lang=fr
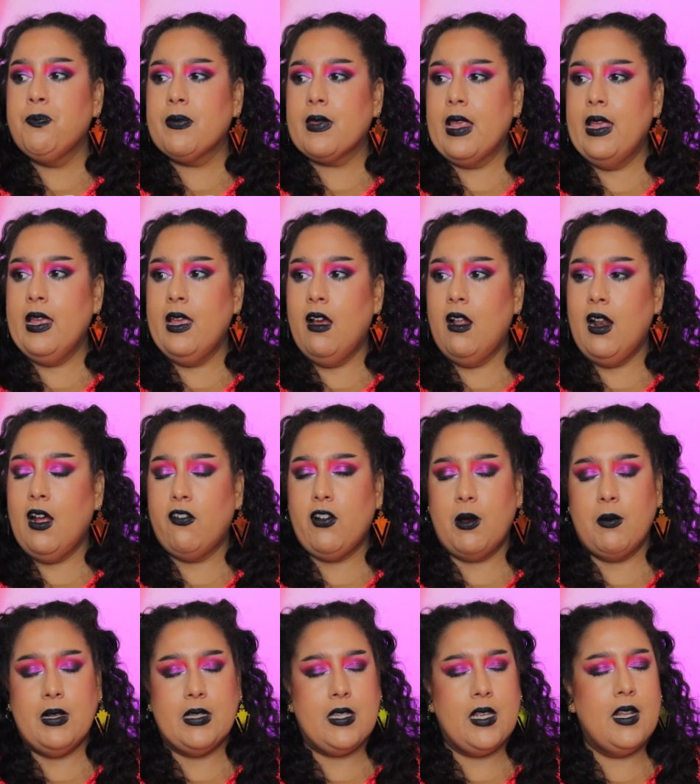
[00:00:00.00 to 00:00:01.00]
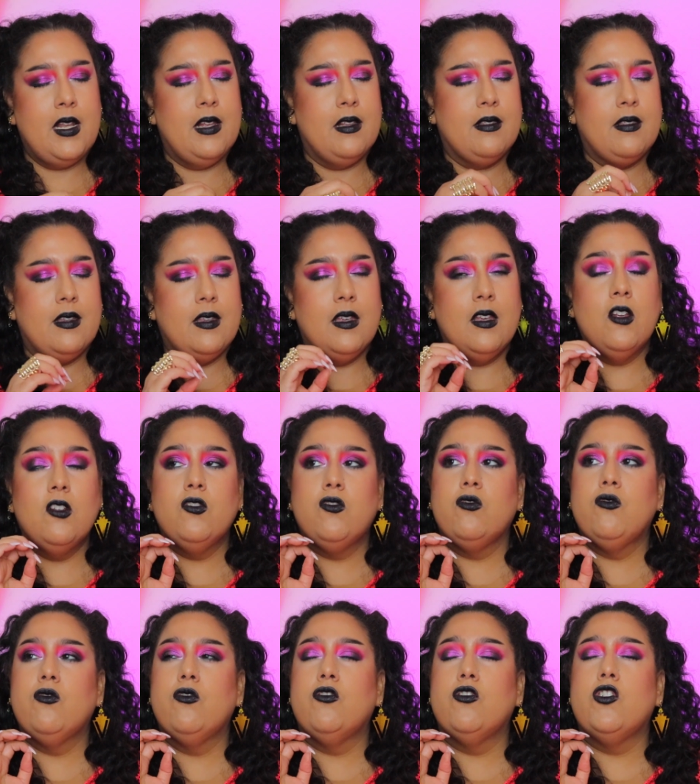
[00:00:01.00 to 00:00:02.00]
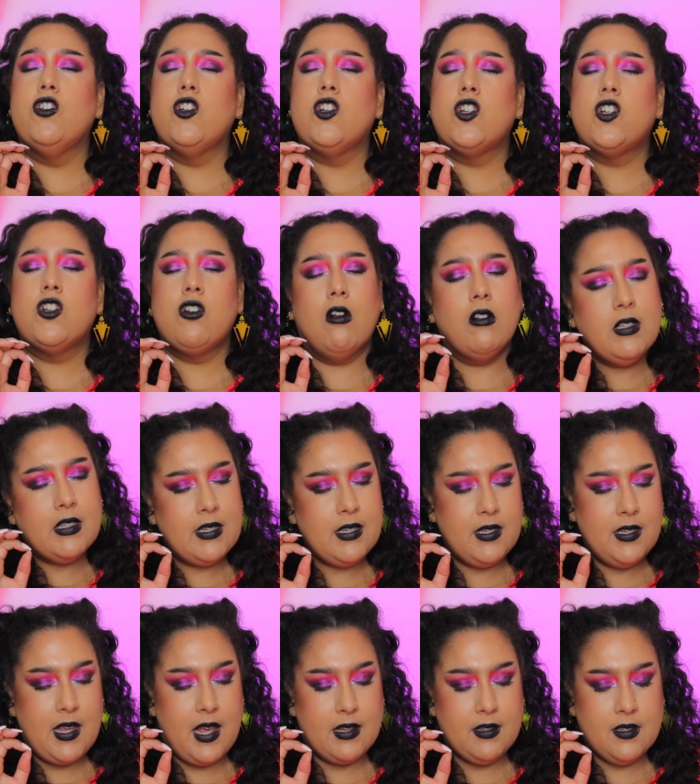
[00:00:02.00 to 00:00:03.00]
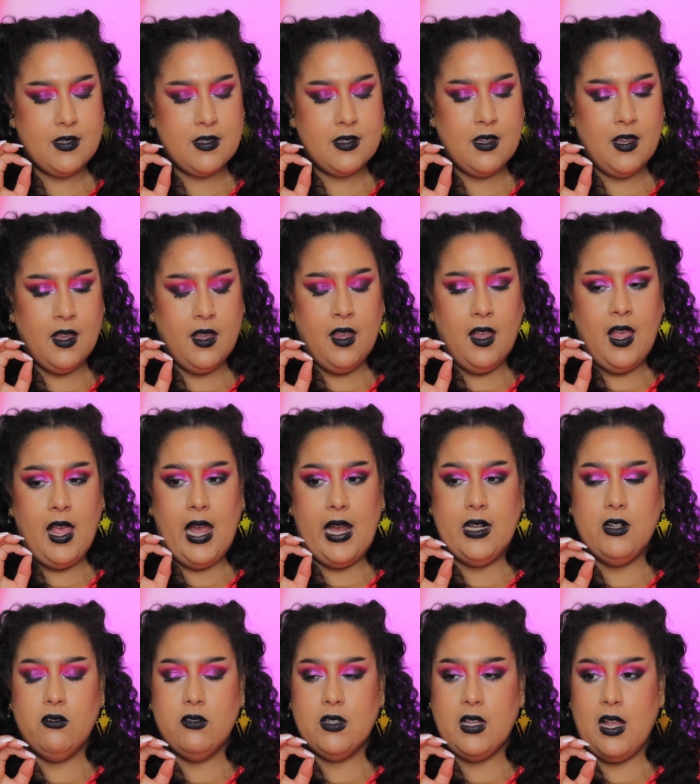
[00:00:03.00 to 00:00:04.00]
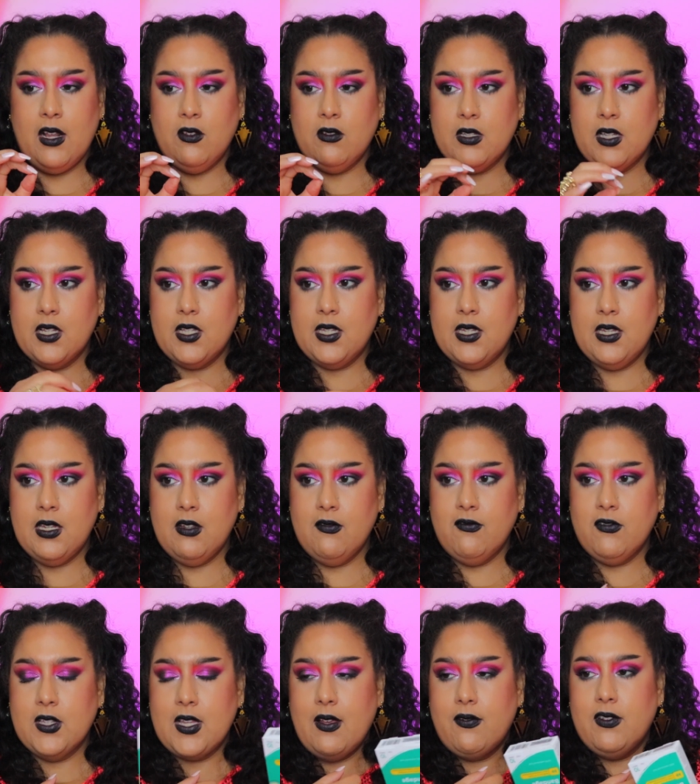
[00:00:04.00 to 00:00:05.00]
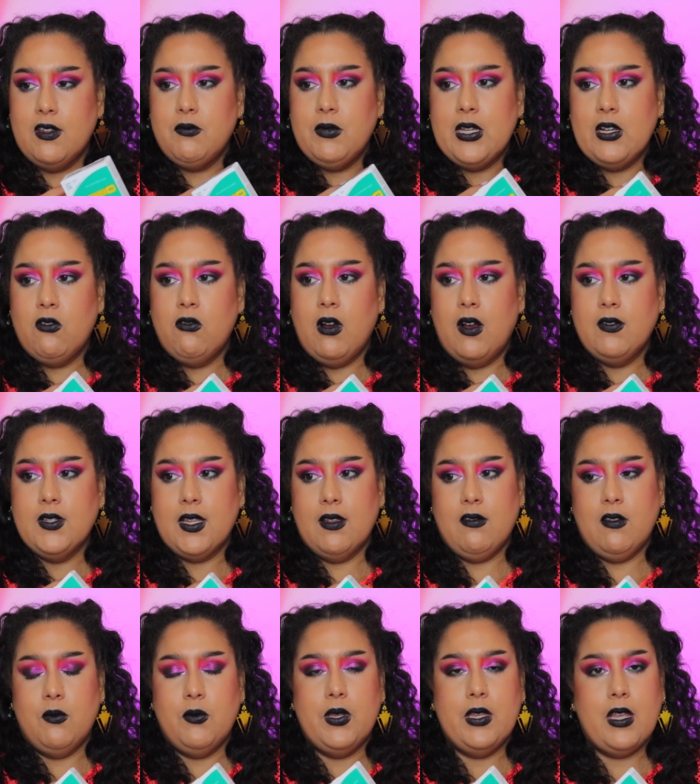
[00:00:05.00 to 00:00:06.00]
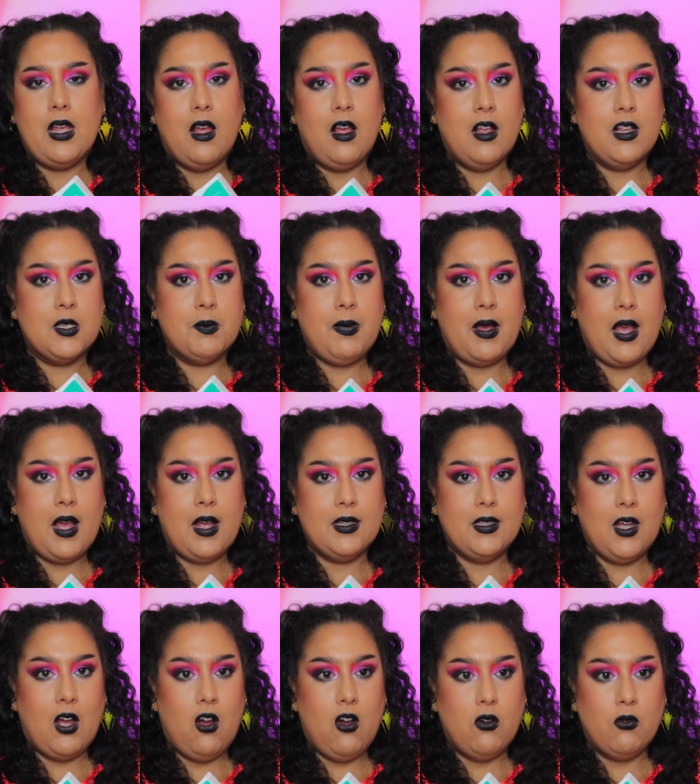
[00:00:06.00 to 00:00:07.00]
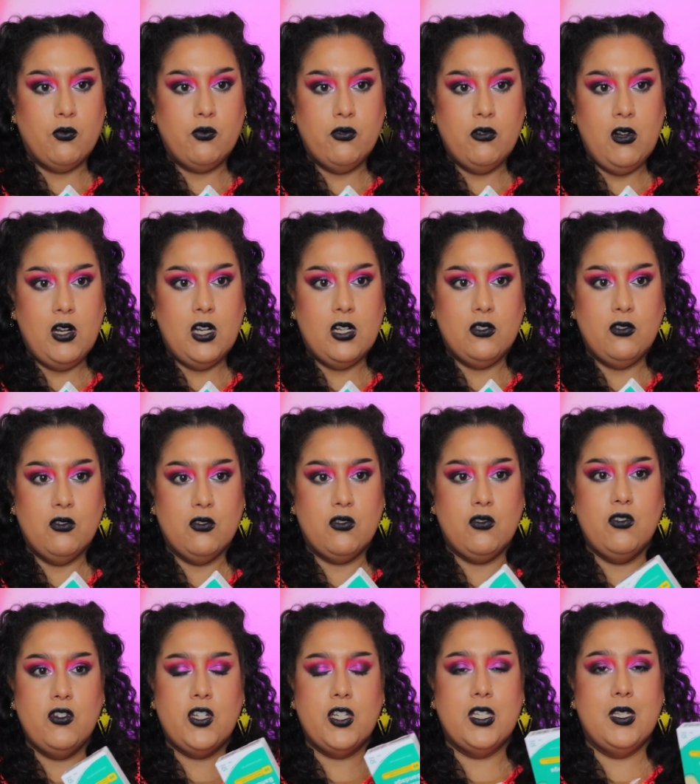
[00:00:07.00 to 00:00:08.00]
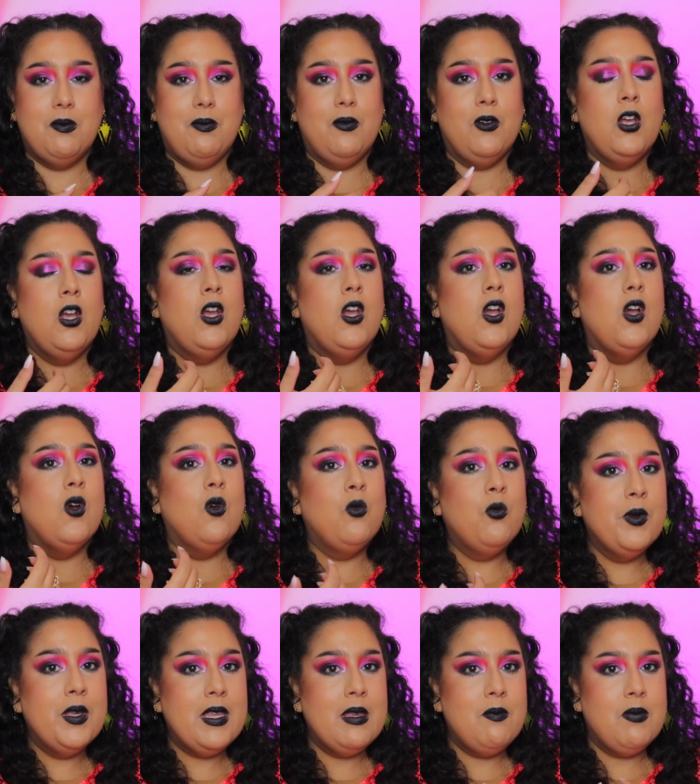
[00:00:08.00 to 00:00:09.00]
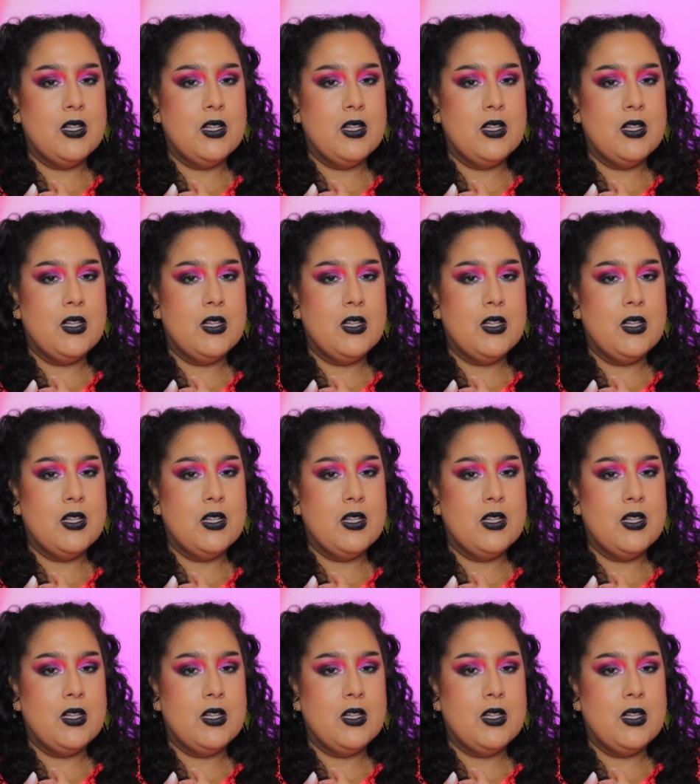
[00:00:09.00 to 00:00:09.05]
Et la pharmacienne a été d'une gentillesse elle nous, a dit vous avez mis quoi Vous avez mis un sparadrap en ampoule dessus J'ai dit bah, oui